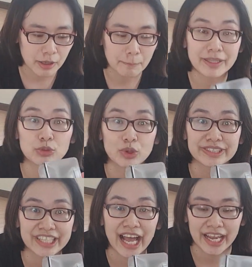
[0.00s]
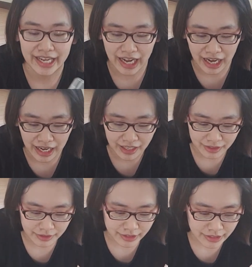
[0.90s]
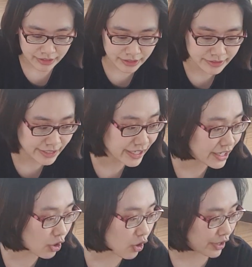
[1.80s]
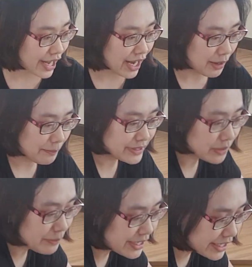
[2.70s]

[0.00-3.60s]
เป็นตัวใสนะคะจริงๆในกล่องเนี้ยมันจะมี